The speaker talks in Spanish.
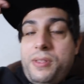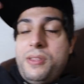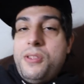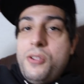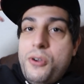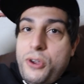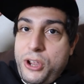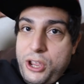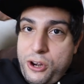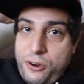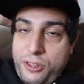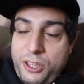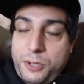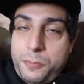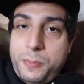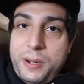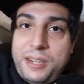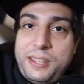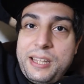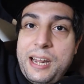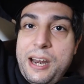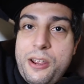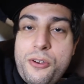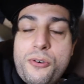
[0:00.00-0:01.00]
No quiero
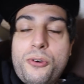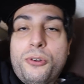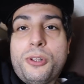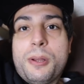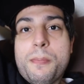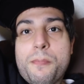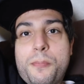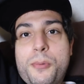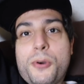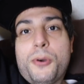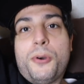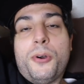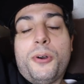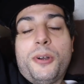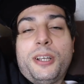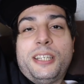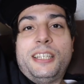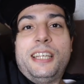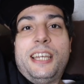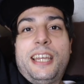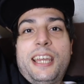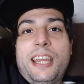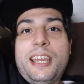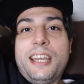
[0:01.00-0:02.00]
despertar a Yuko tampoco,
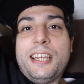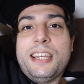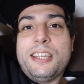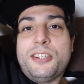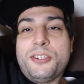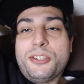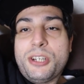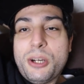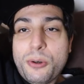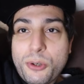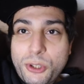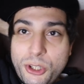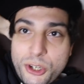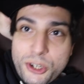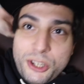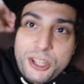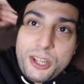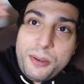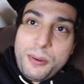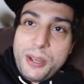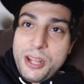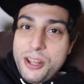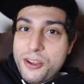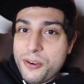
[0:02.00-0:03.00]
así que si os ha gustado
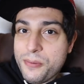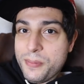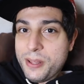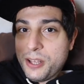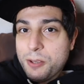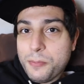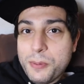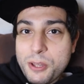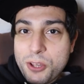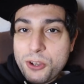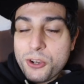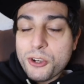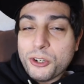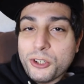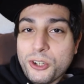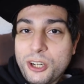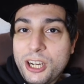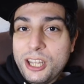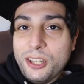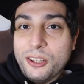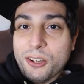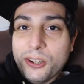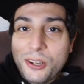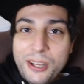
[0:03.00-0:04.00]
este vídeo me despido yo
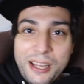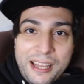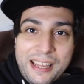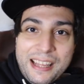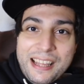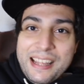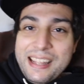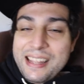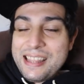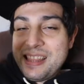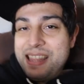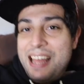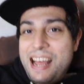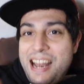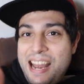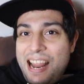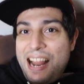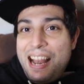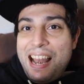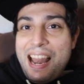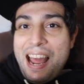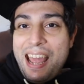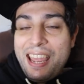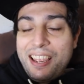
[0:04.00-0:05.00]
solito. Dale
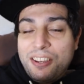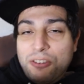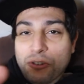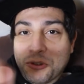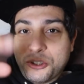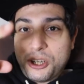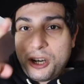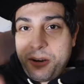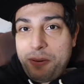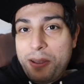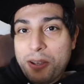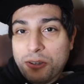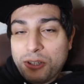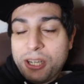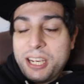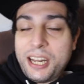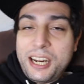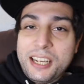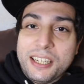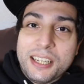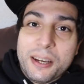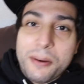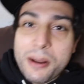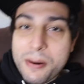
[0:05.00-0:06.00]
a like, suscribíos si
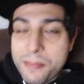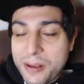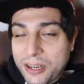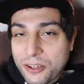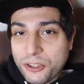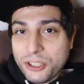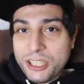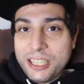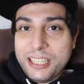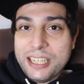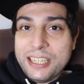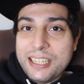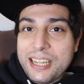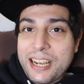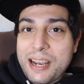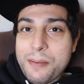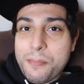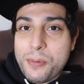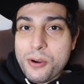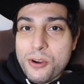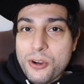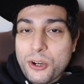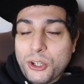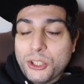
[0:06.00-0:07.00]
queréis saber más cositas de
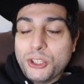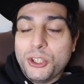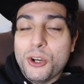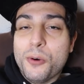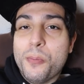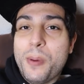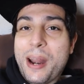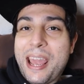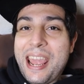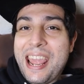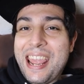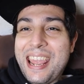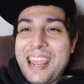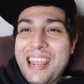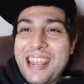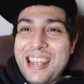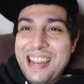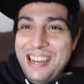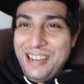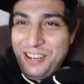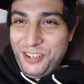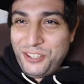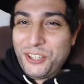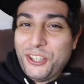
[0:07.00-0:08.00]
Japón o sobre
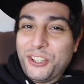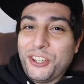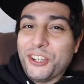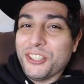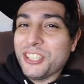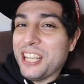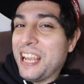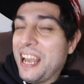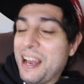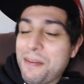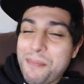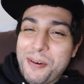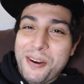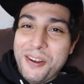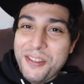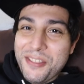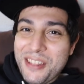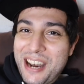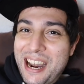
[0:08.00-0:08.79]
nosotros en Japón.